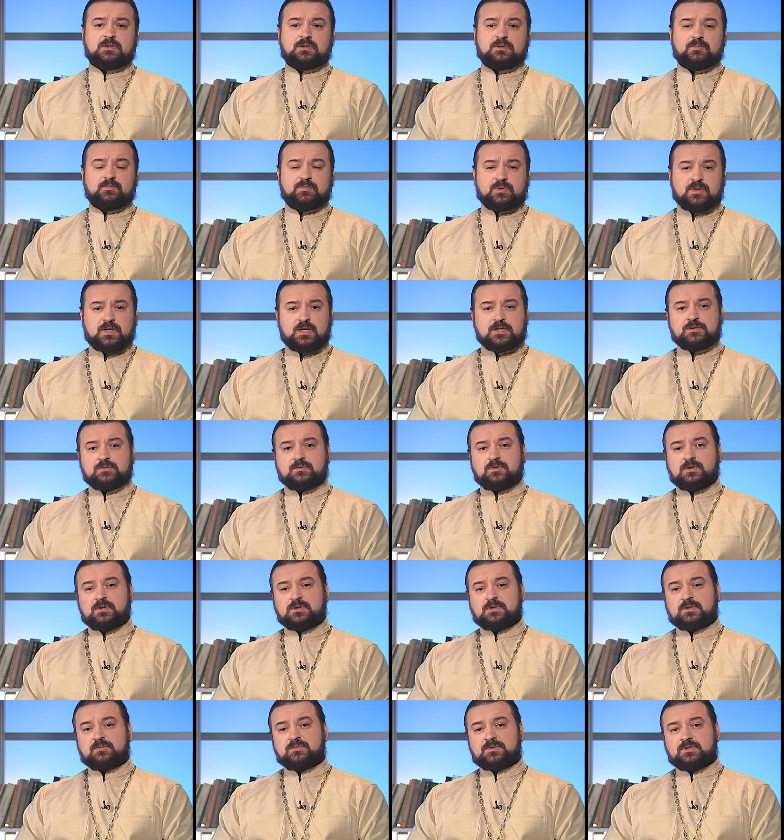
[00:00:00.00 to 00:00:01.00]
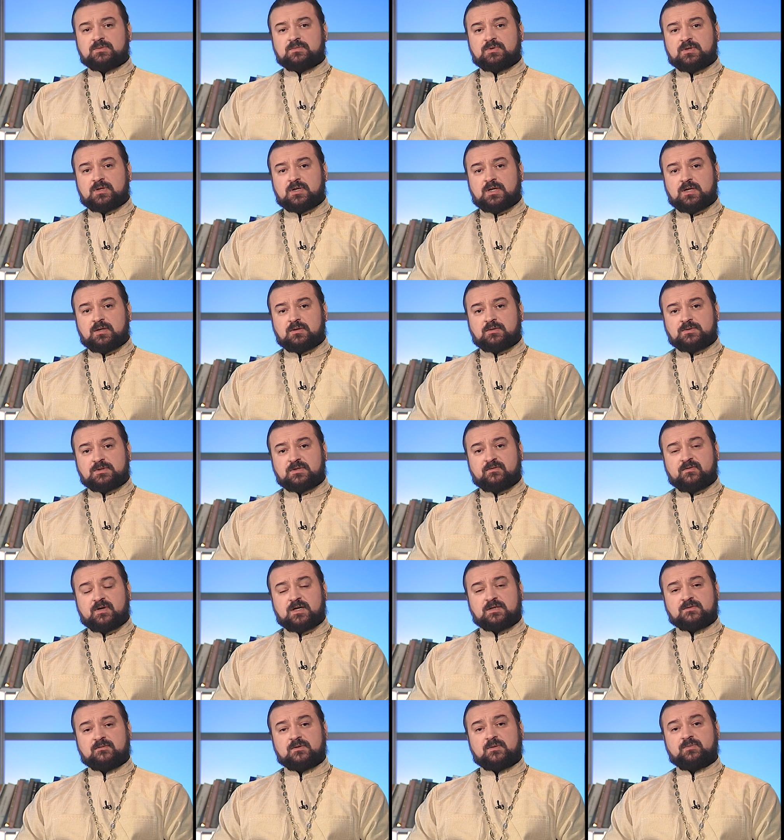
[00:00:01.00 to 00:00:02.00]
празднуя, там, собирая,
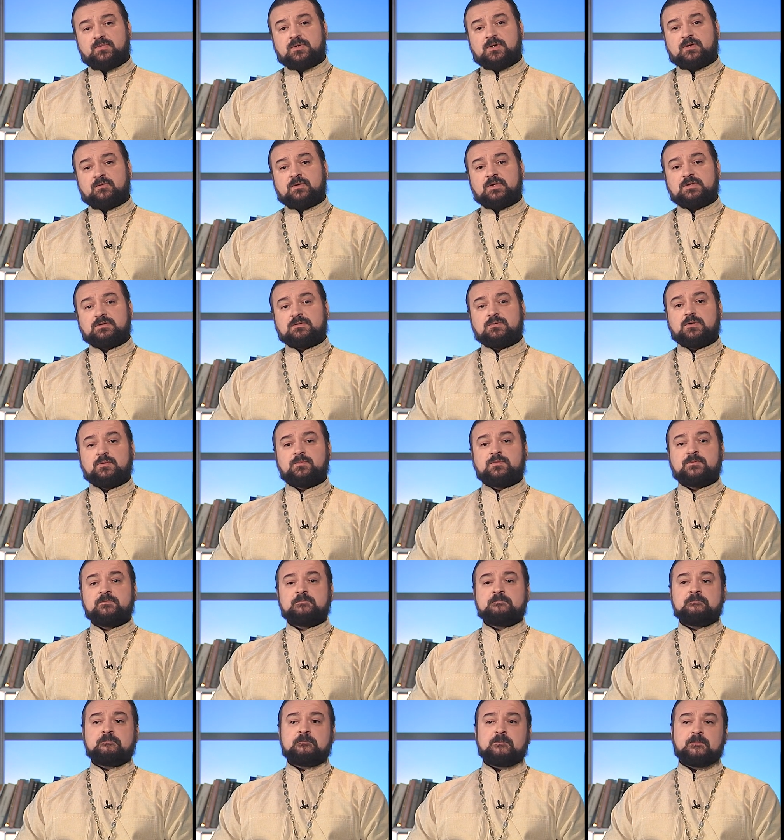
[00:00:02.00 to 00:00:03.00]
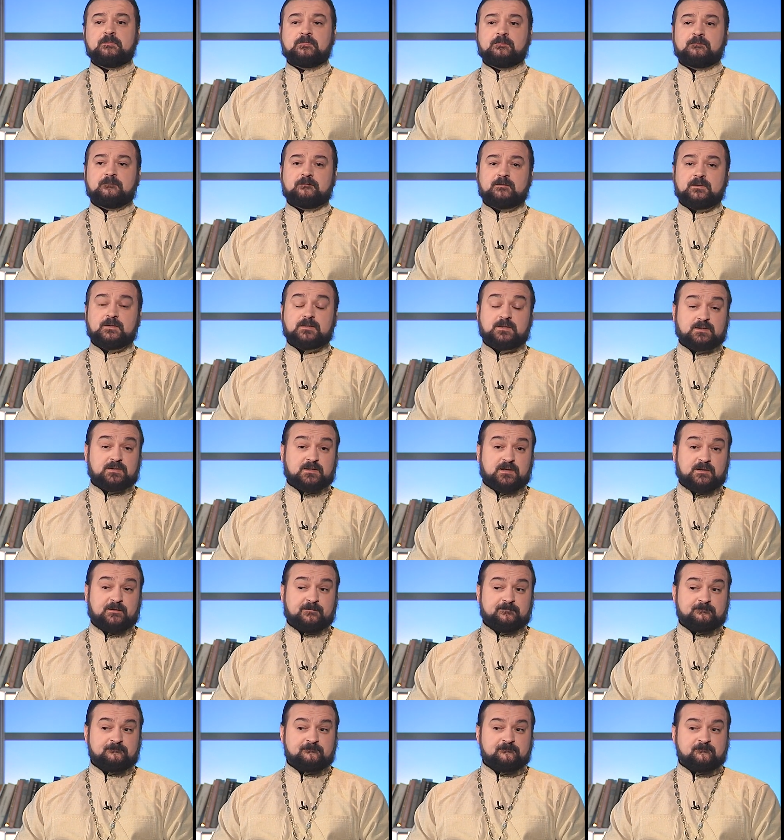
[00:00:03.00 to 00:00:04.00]
завязывая первый сноп и так
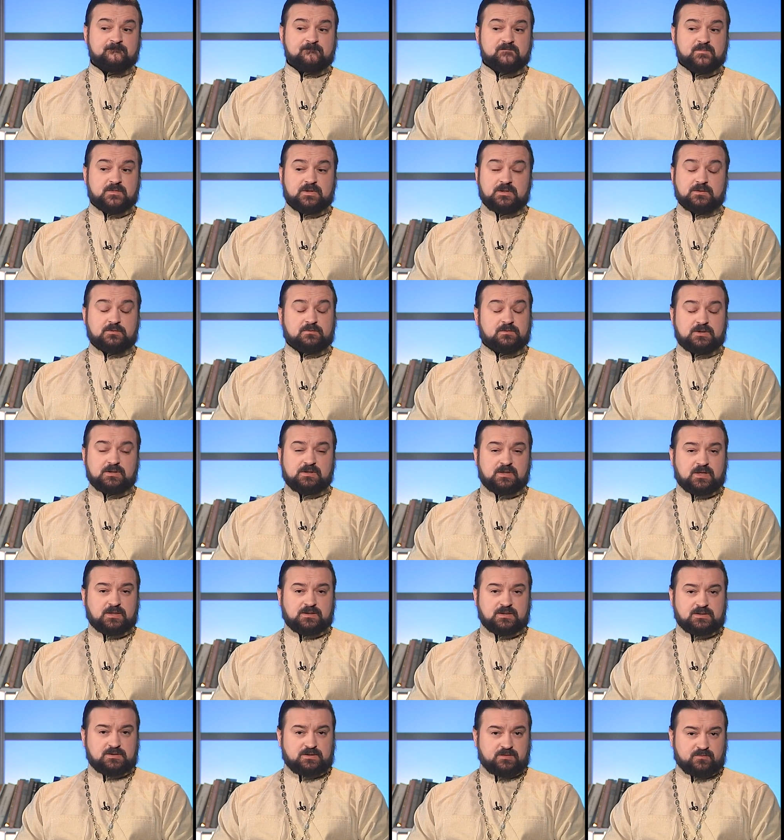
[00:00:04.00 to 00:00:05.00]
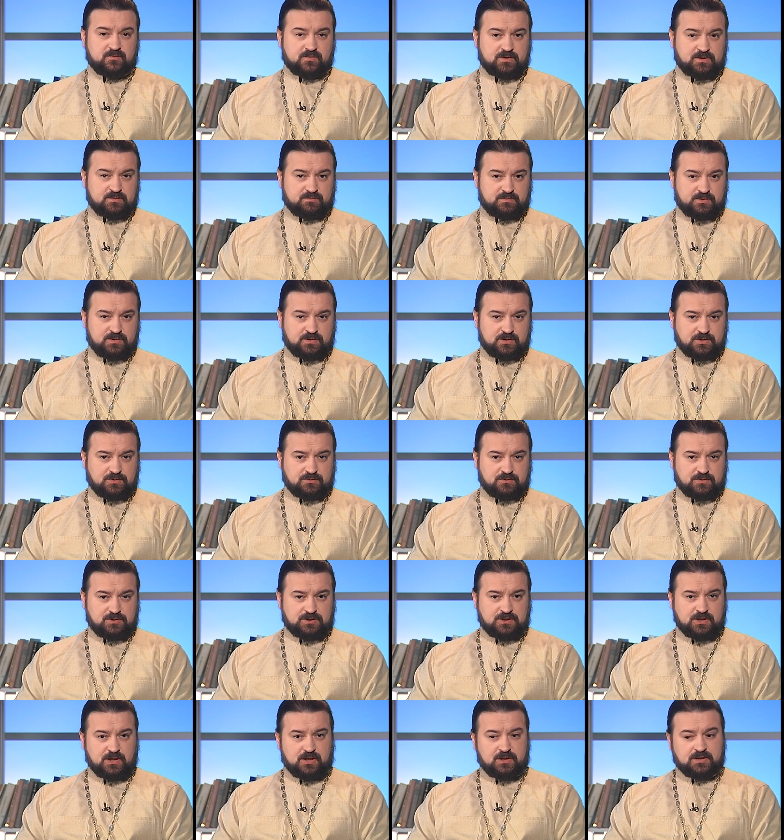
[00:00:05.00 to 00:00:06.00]
далее и других радостей вроде бы не
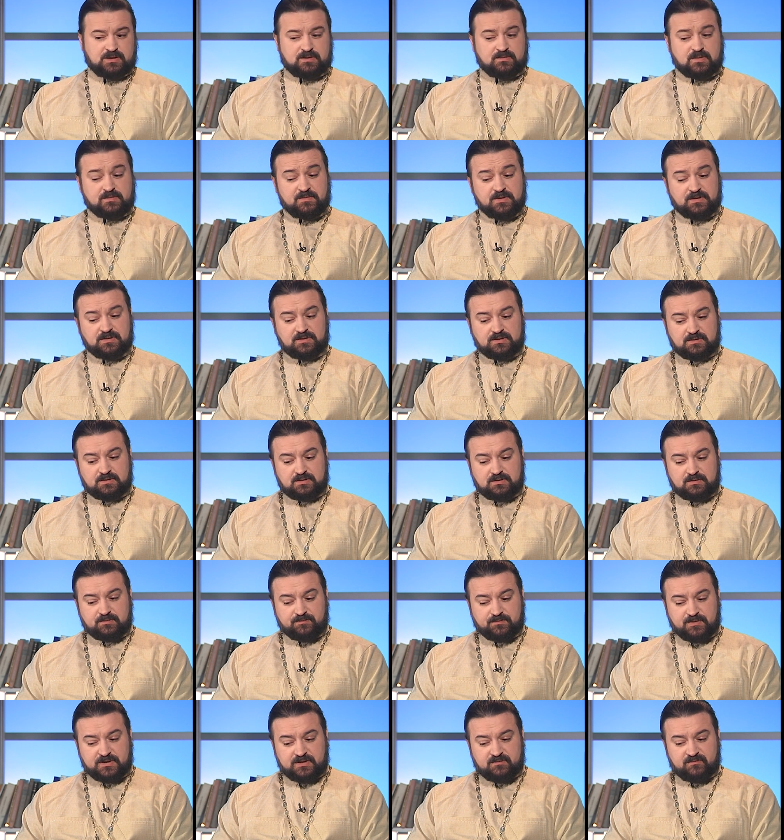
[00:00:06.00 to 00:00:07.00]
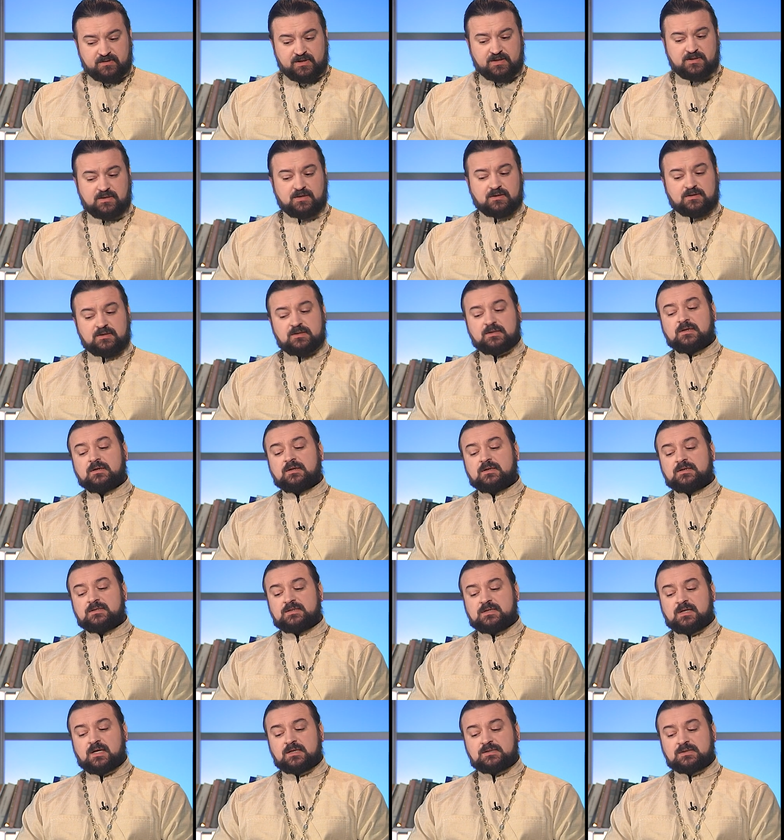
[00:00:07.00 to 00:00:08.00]
ощущали. На момент появления книги
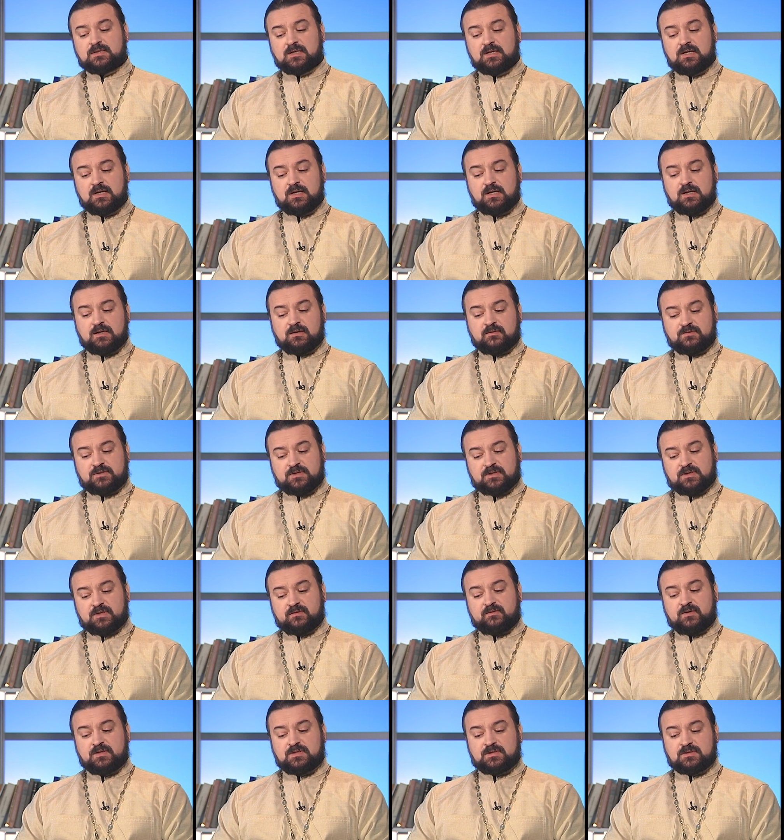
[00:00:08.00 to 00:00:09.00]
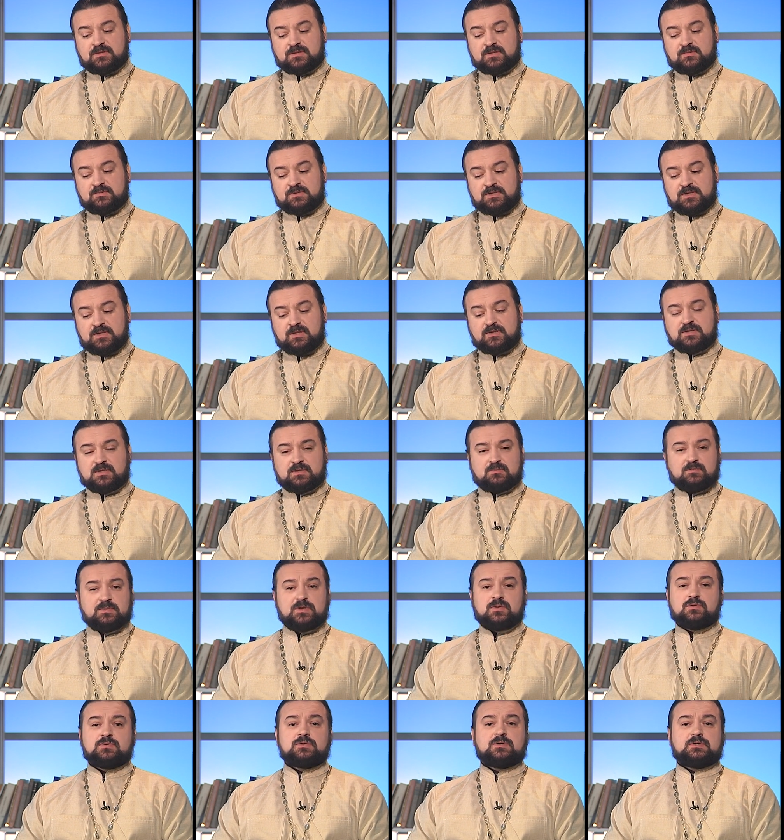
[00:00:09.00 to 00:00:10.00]
«Экклезиаста» в человеческом сердце
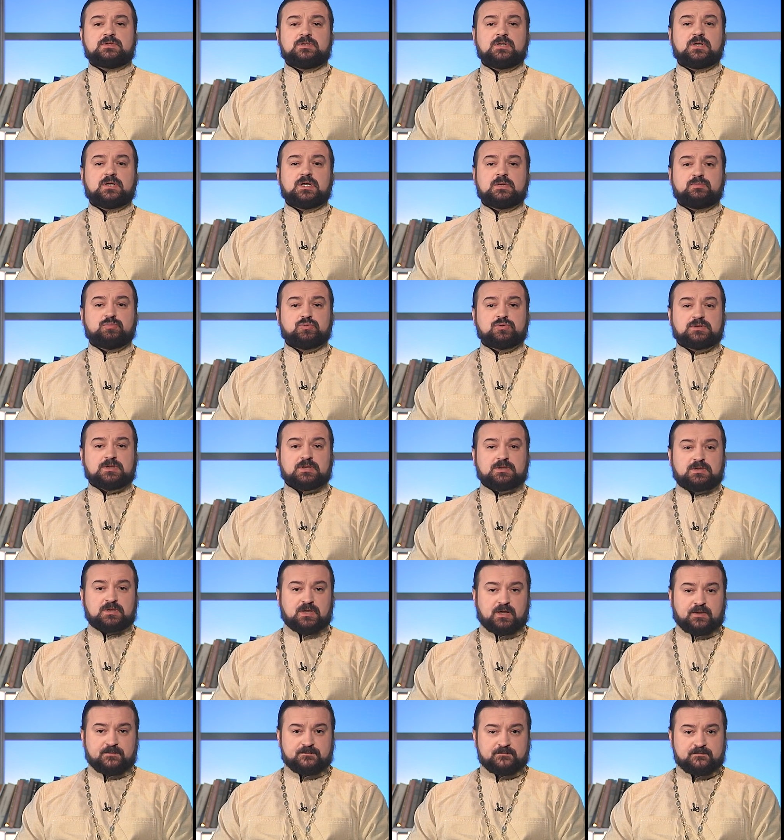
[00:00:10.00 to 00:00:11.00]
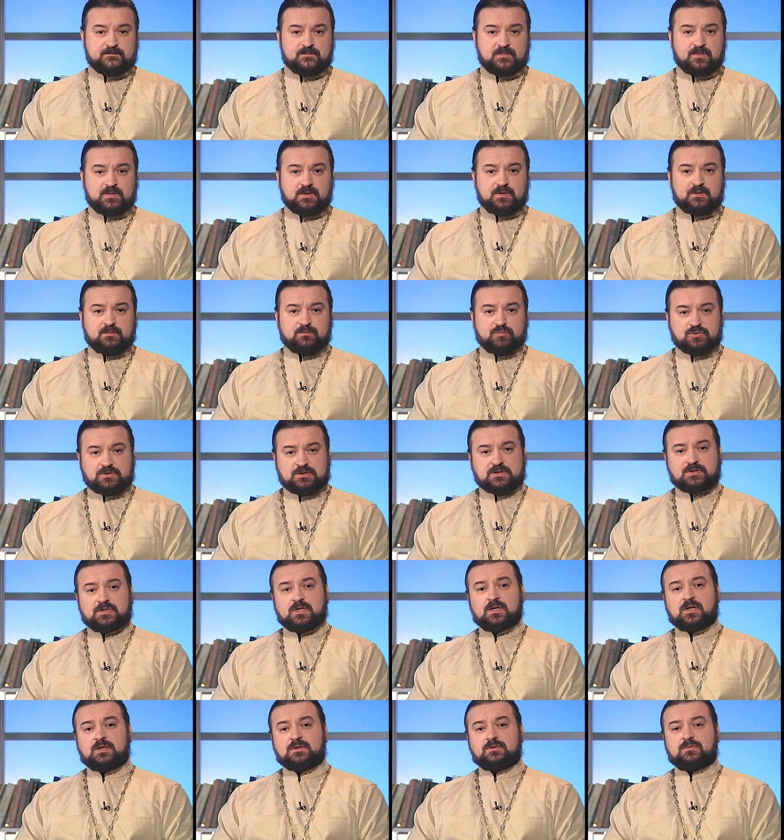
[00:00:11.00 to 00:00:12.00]
обнаружилась некая пустота.
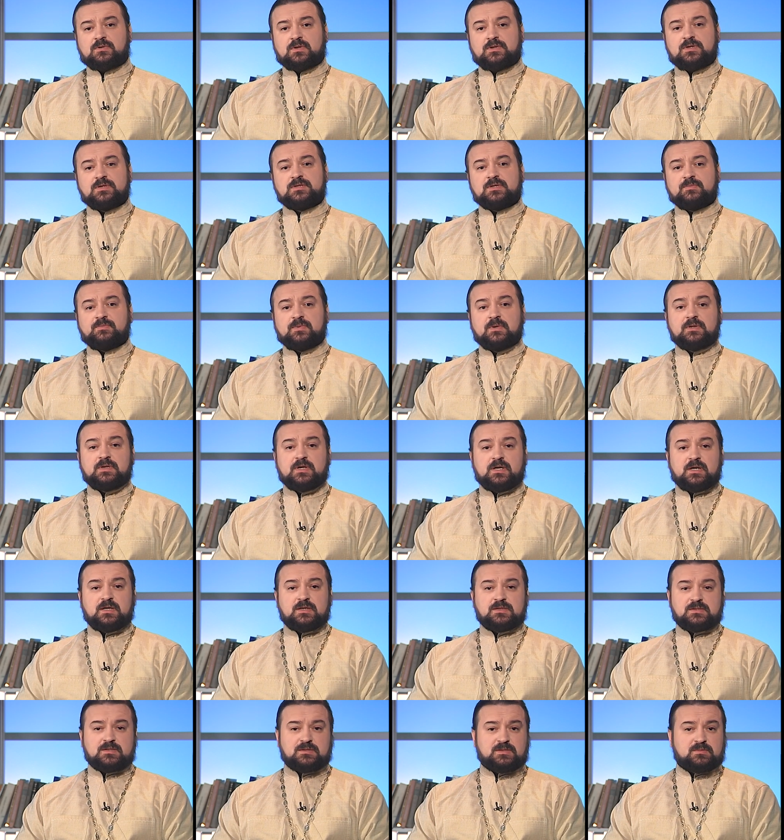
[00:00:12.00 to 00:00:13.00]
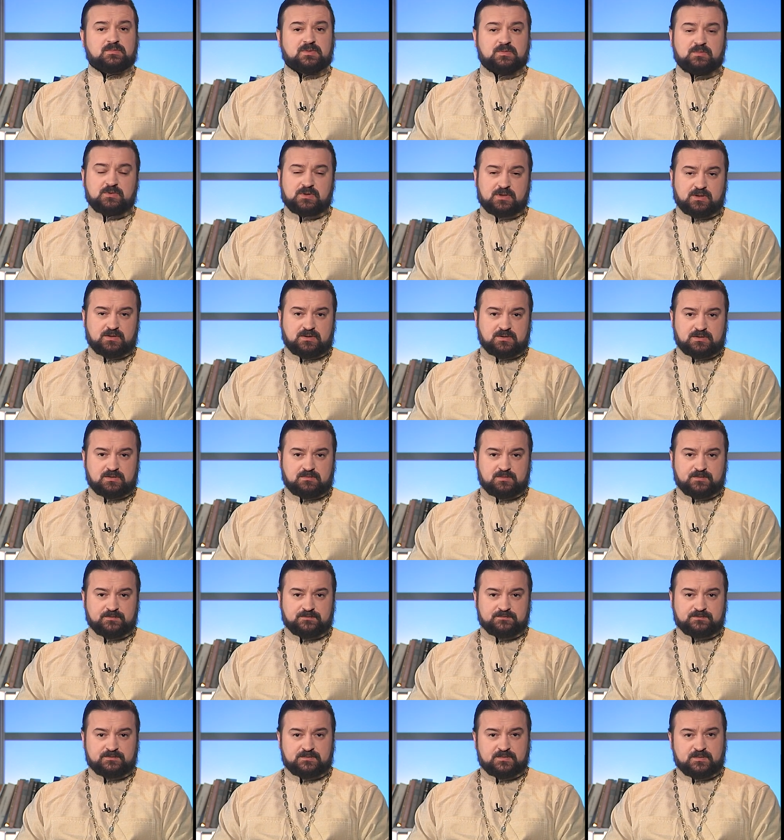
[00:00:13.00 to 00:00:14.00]
Пустота, которая не заполняется земными радостями.
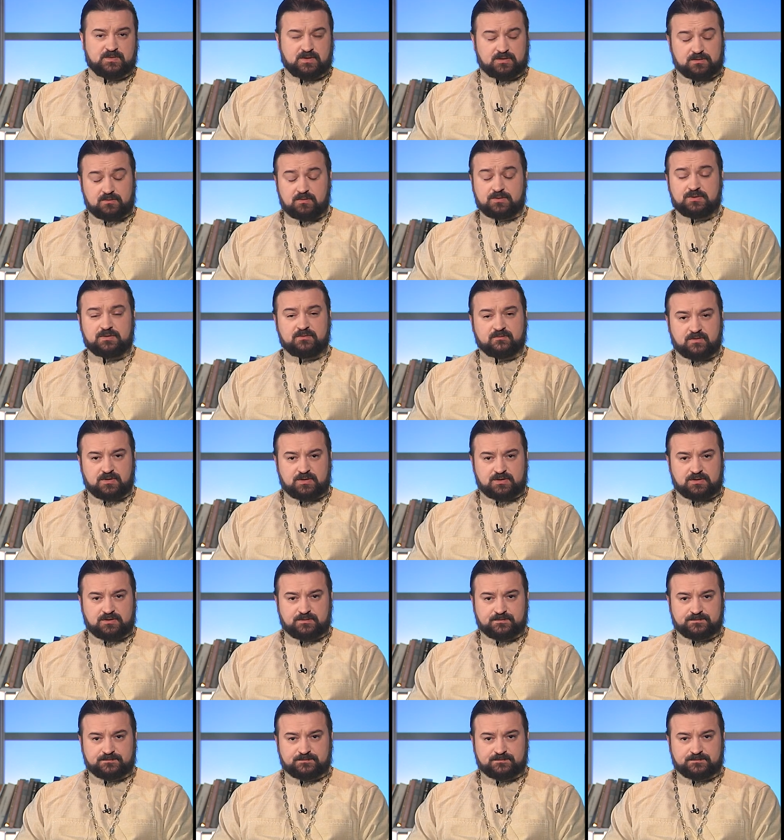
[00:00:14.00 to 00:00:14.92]
И это очень важно.